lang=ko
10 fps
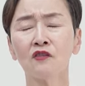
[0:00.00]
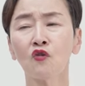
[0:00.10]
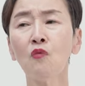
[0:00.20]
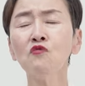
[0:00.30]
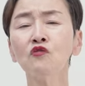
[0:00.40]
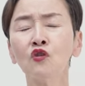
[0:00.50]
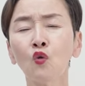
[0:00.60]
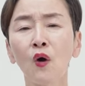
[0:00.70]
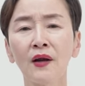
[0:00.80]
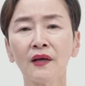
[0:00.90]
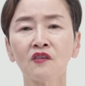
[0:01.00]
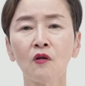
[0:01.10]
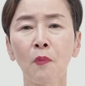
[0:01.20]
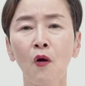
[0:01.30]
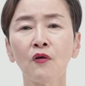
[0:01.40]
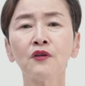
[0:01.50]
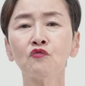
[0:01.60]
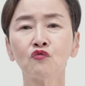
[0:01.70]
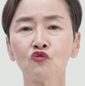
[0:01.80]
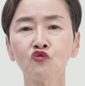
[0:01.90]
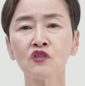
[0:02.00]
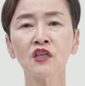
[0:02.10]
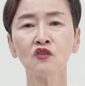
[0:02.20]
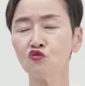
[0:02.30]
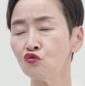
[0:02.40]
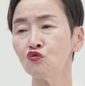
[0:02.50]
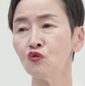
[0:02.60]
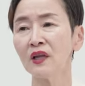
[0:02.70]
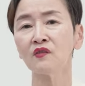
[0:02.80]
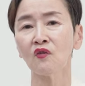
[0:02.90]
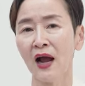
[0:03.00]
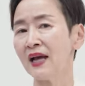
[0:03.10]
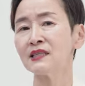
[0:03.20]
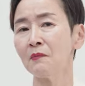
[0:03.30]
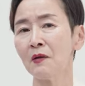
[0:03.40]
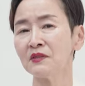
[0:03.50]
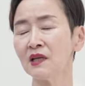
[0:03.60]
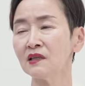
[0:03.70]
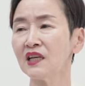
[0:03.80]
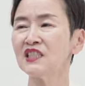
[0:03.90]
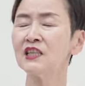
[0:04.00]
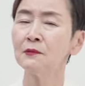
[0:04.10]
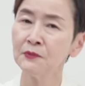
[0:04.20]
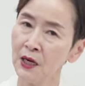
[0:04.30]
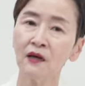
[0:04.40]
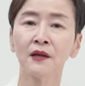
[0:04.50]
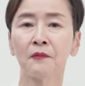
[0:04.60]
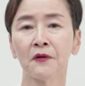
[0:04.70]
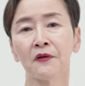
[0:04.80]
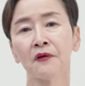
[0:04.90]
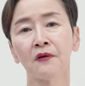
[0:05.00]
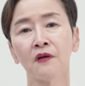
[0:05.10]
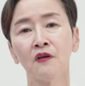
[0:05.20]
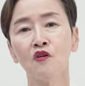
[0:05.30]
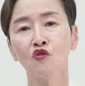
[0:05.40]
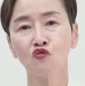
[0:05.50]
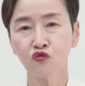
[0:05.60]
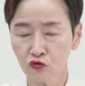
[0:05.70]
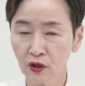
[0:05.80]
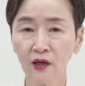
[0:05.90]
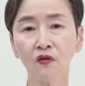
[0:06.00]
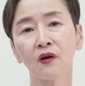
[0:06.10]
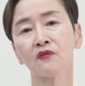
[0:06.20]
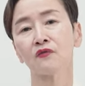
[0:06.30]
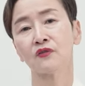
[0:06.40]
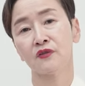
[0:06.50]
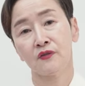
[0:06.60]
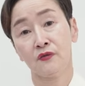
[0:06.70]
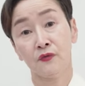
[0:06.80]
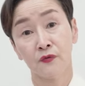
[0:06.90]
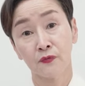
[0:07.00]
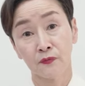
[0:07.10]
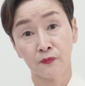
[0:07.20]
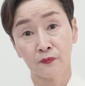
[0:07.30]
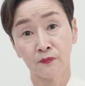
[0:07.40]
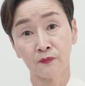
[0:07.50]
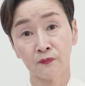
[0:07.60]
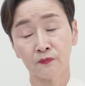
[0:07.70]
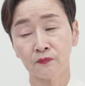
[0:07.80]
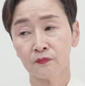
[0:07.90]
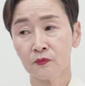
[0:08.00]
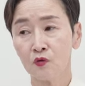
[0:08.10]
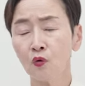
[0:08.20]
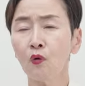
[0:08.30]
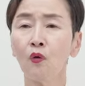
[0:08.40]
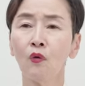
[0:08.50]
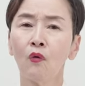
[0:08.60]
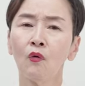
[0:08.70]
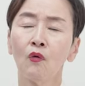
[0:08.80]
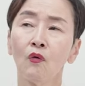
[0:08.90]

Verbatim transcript: 너무 그동안에 그걸 버리고 수치 주고 했던 가해자 마음이 세니까 집착을 해버려요. 훅 달려가는 거지. 음. 또